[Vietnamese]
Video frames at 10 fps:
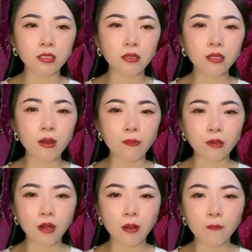tới đập
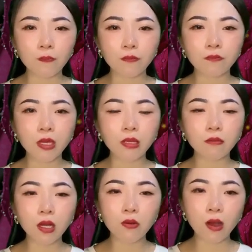cửa, mình
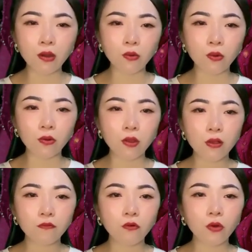mới hoàn hồn,
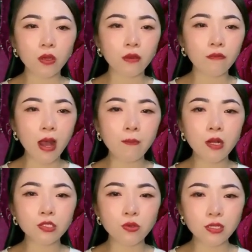vội vã
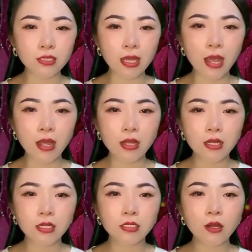bước xuống xe.
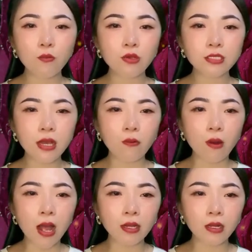Trước mũi xe của
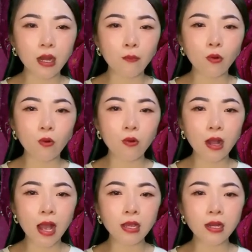anh là một cô
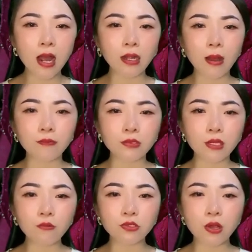gái đang nằm
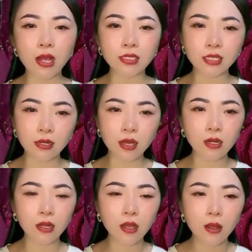sóng xoài trên đất,
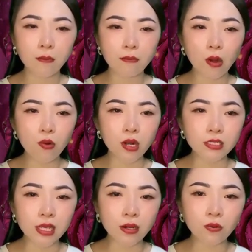máu ở
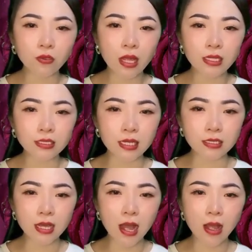chán cô ta rỉ
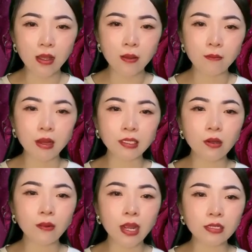ra, mái
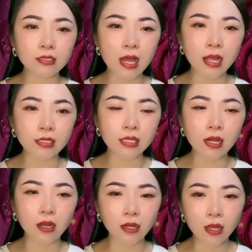tóc đen dài che
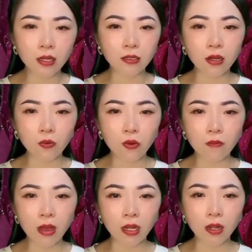gần hết nửa
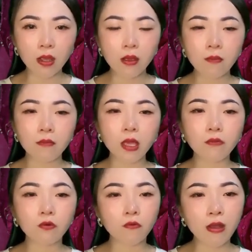khuôn mặt.
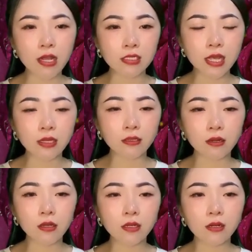Mình vội vàng chạy
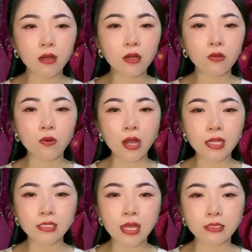tới đỡ cô
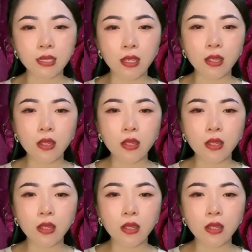gái trẻ dậy,